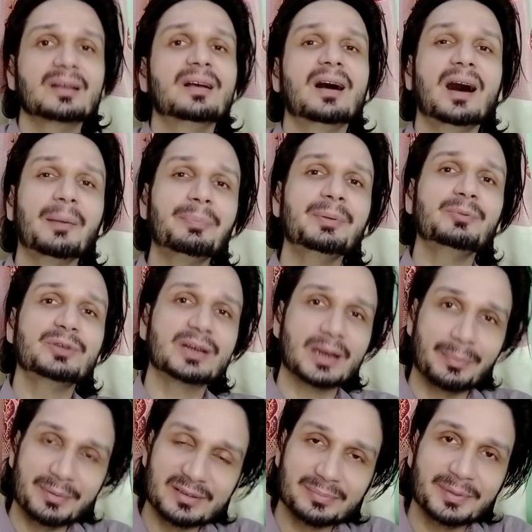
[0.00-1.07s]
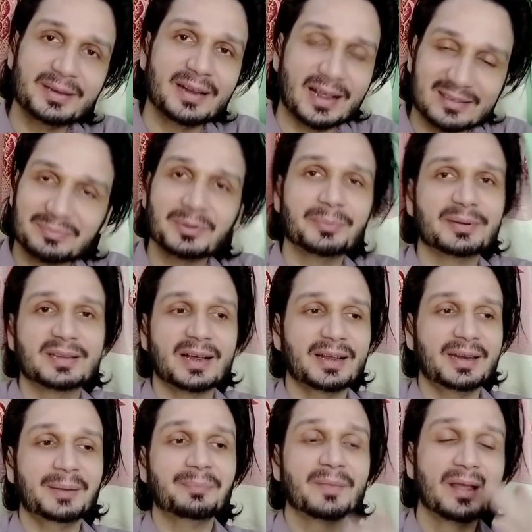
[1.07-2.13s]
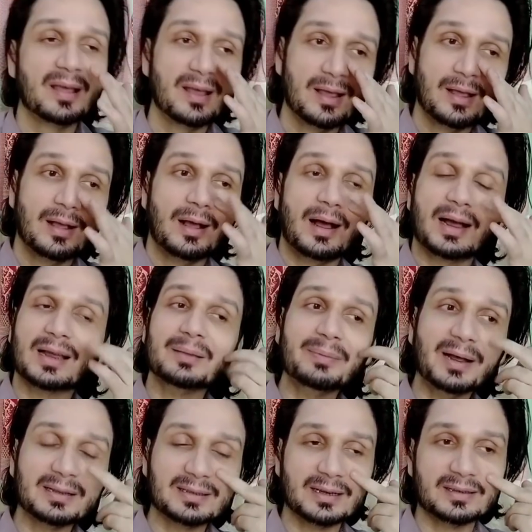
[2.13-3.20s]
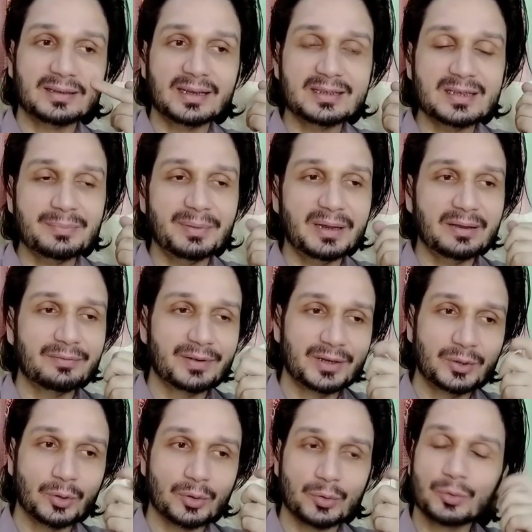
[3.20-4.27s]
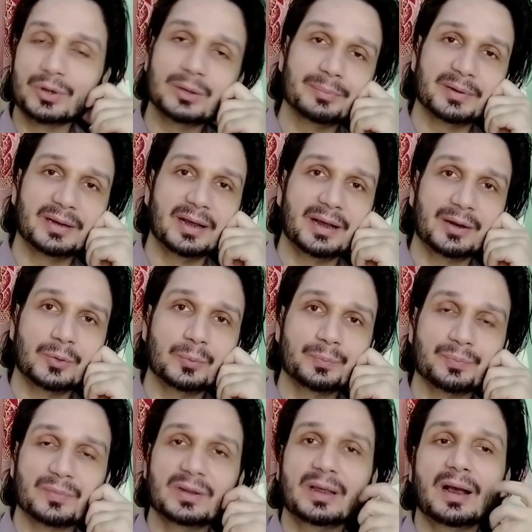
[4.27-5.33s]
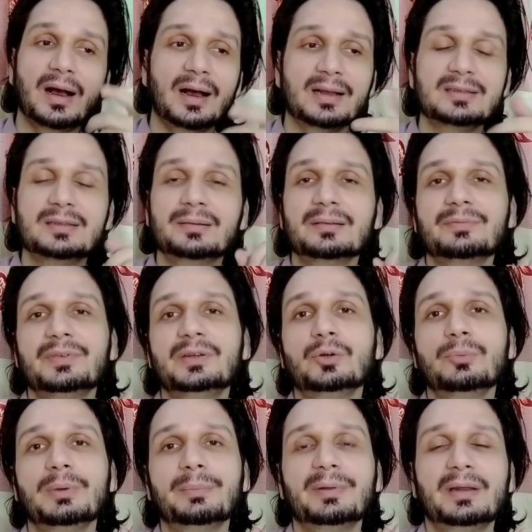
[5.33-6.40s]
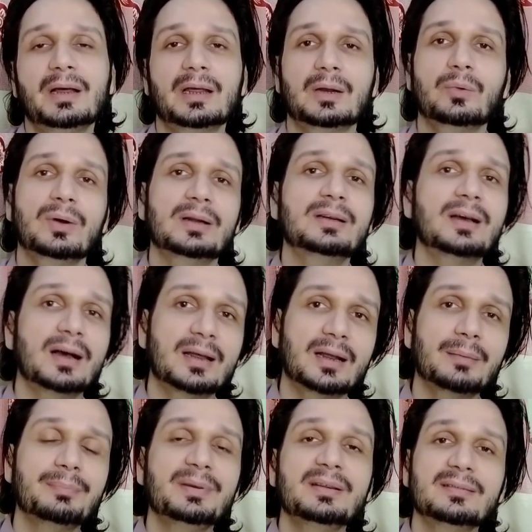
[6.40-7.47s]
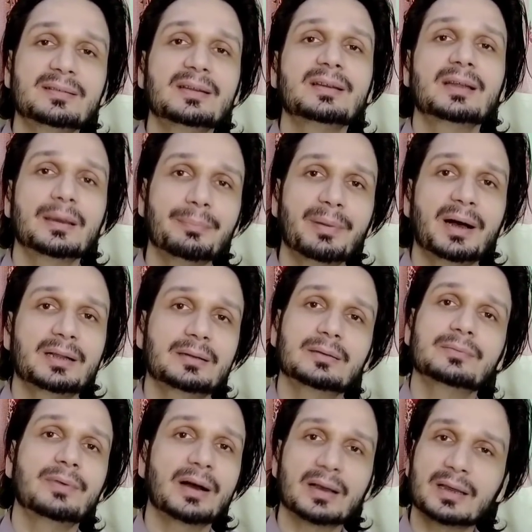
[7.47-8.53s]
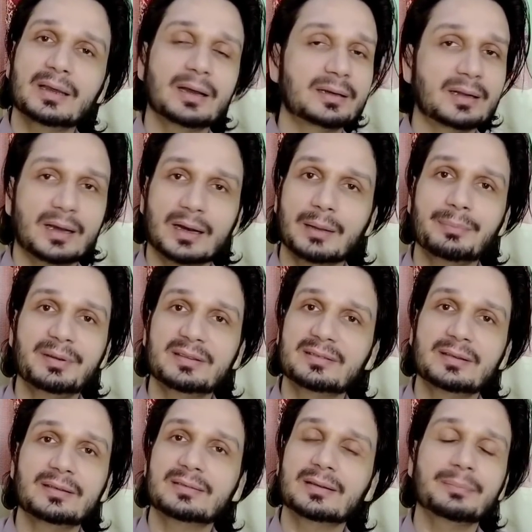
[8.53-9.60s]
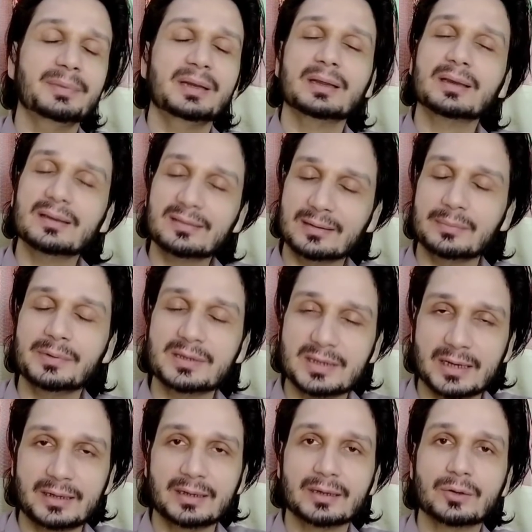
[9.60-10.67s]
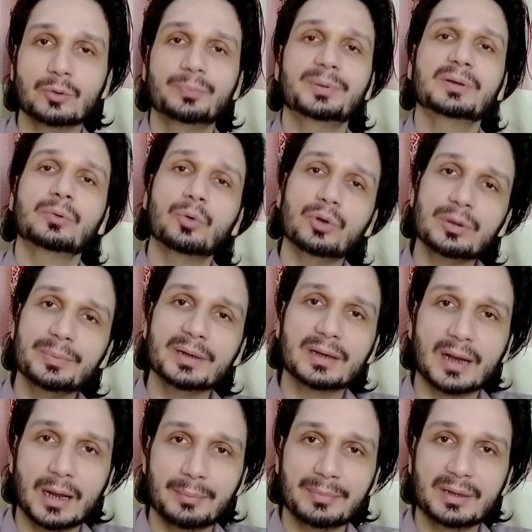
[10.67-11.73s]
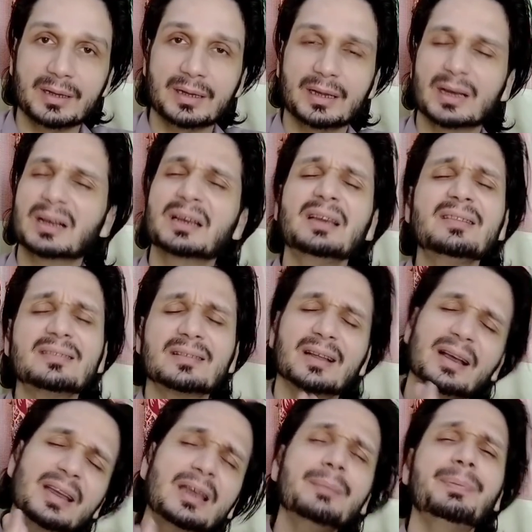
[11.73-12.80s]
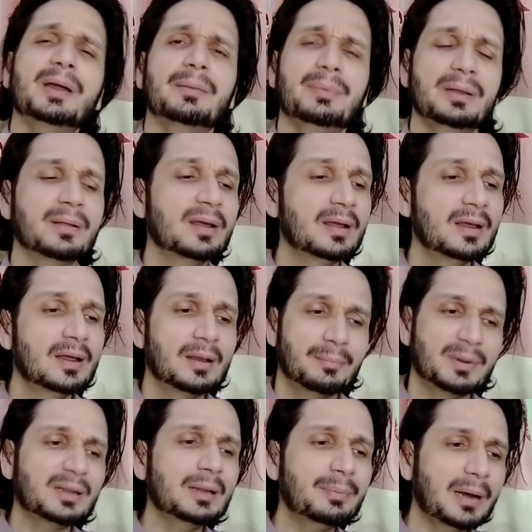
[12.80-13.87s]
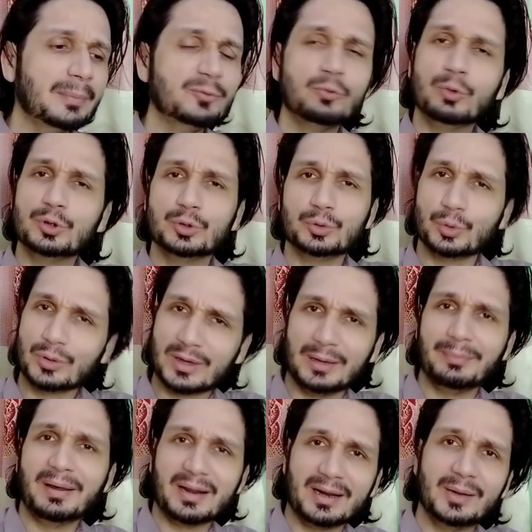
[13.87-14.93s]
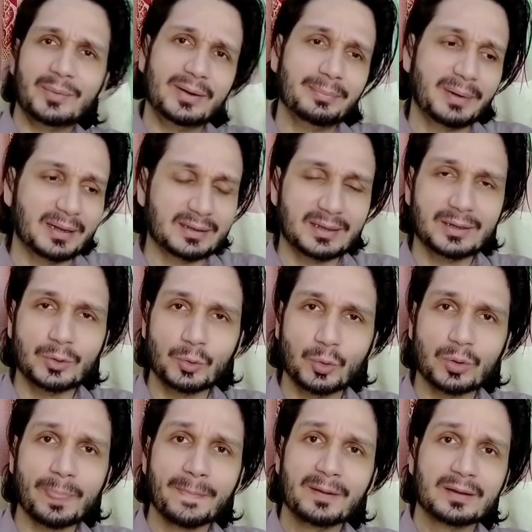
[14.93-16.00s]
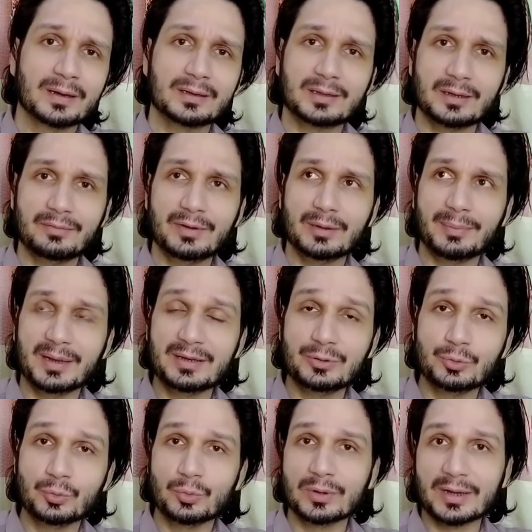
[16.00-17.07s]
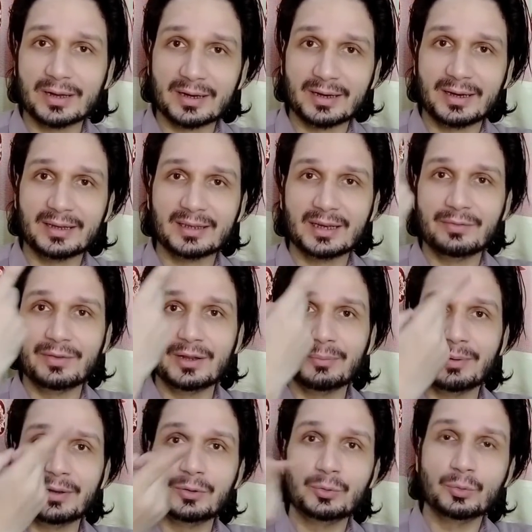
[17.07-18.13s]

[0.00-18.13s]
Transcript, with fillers: है आपने मुझे कमेंट्स में लाजमी बताना है आगे बात करते हैं जी मैं वीडियो क्यों नहीं बना रहा हूँ ये आज वीडियो में बना रहा हूँ 18-20 दिन के बाद वाकई 18-20 दिन से मैंने किसी भी चैनल के ऊपर कोई भी काम नहीं किया किस कहीं पर भी मतलब अब वो जो तुक्के मारने वाली बातें हैं ना लोग कि तनवीर भाई यूं कर रहे हैं तनवीर भाई